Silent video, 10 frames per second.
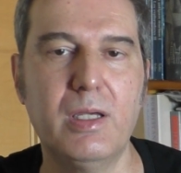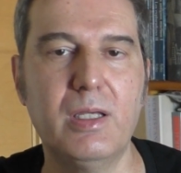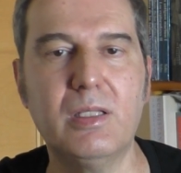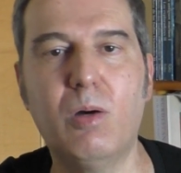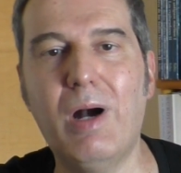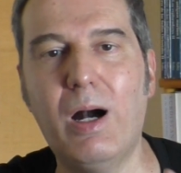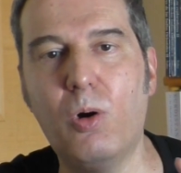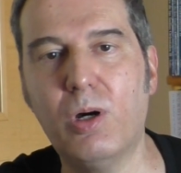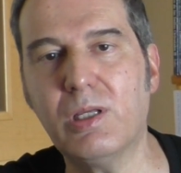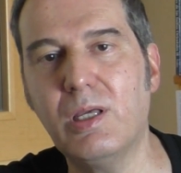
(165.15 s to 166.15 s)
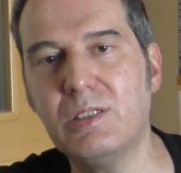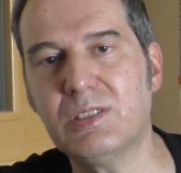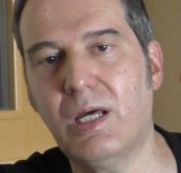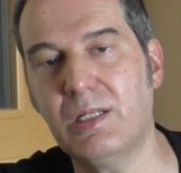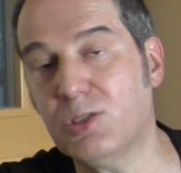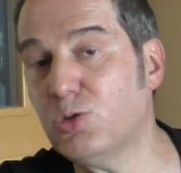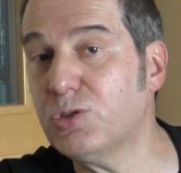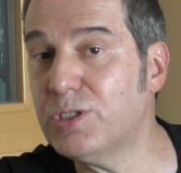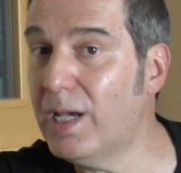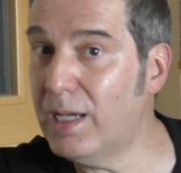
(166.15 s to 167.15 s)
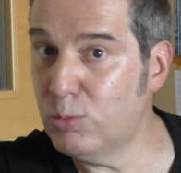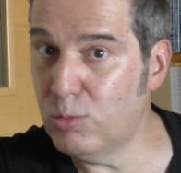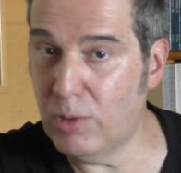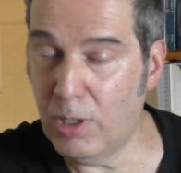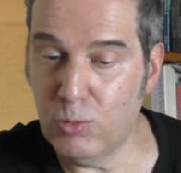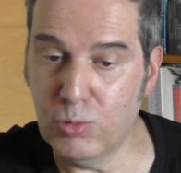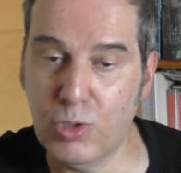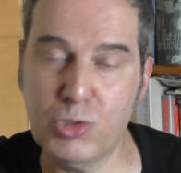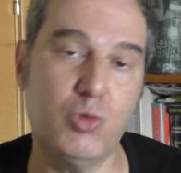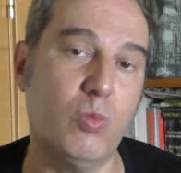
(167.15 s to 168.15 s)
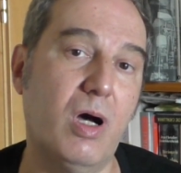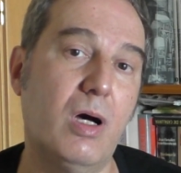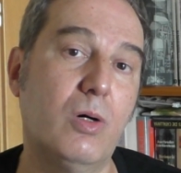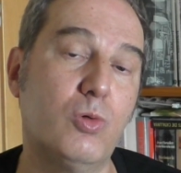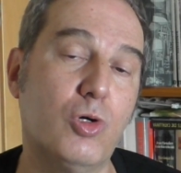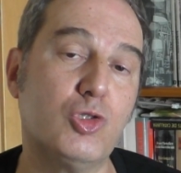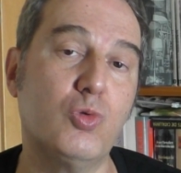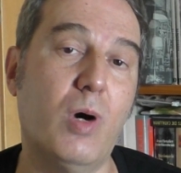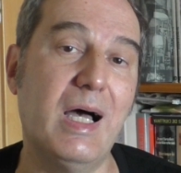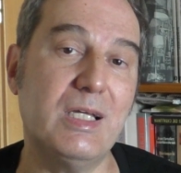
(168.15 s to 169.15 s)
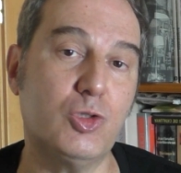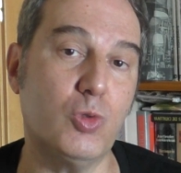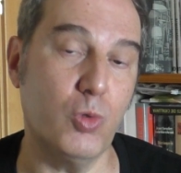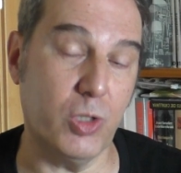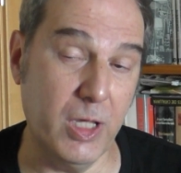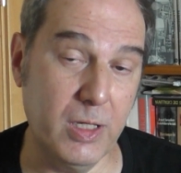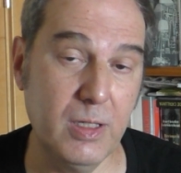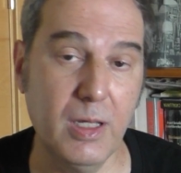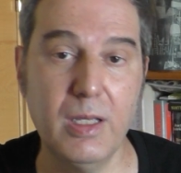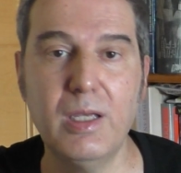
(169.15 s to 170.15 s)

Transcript: Então, a hora que ele estaria associado ao nosso, ao nosso astro-rei,